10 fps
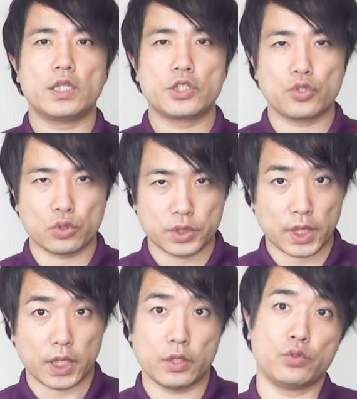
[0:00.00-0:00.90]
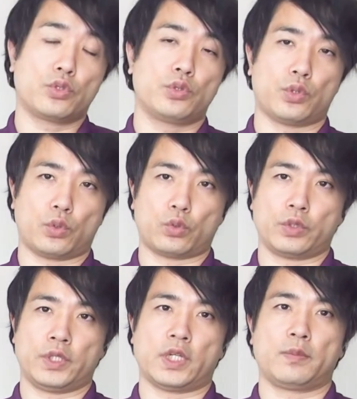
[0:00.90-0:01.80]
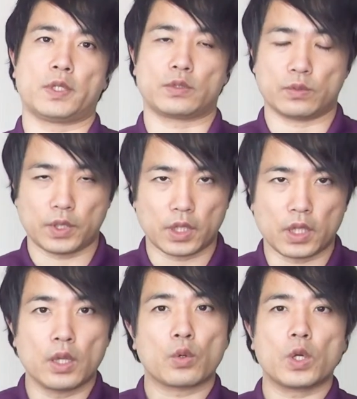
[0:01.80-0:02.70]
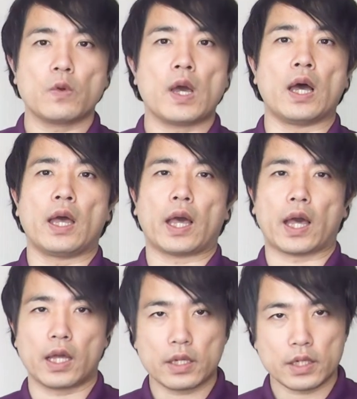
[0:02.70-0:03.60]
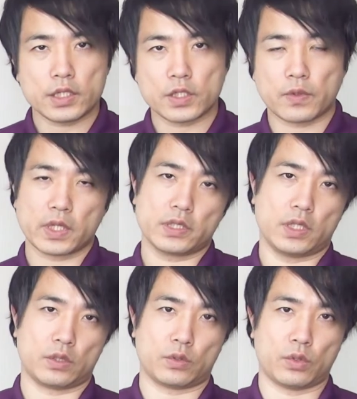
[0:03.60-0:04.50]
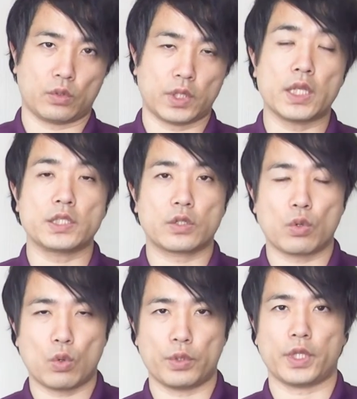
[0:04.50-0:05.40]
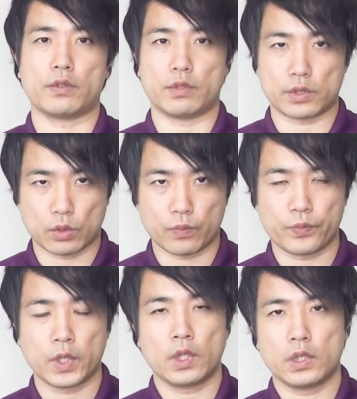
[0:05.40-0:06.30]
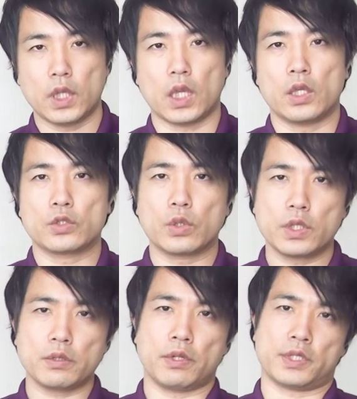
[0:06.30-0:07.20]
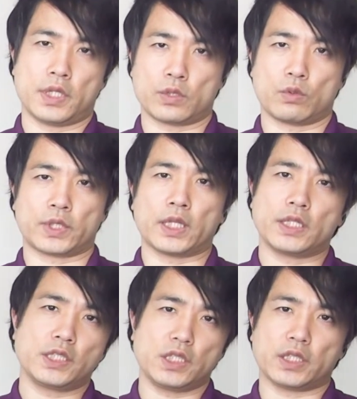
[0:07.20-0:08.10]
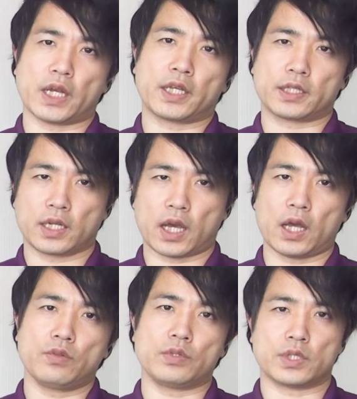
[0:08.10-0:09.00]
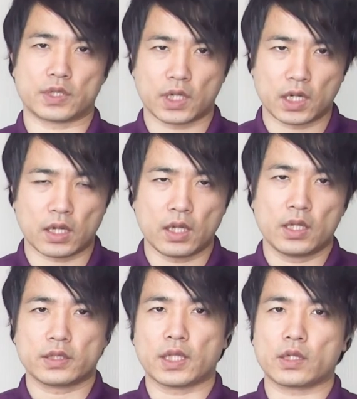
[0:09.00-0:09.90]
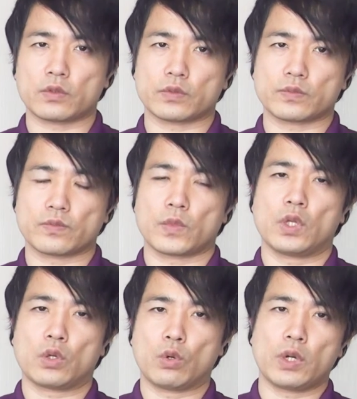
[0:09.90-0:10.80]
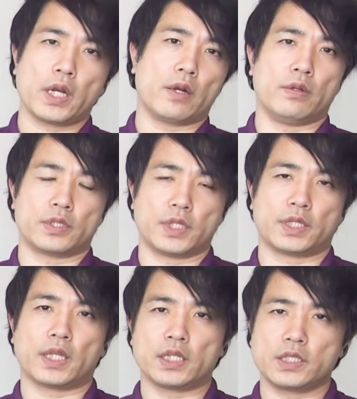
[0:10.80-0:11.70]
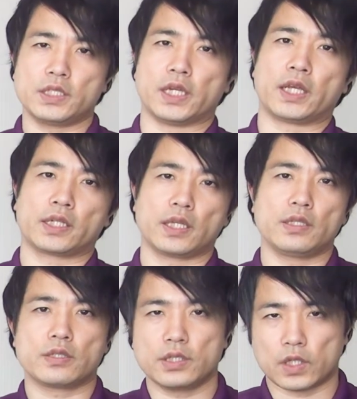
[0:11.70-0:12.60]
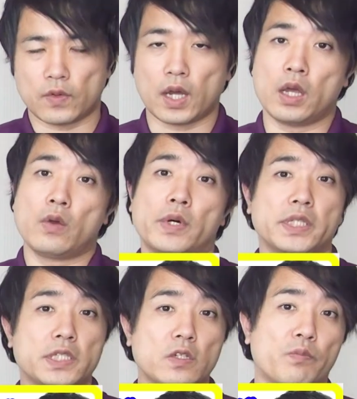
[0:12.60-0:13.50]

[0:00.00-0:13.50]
いっしょくだけ抜くということになりますので、これは半日ファスティングという断食方法になるんですよ。でそれぞれですねその正しいやり方があるんですが、たこれらのですね正しいやり方については私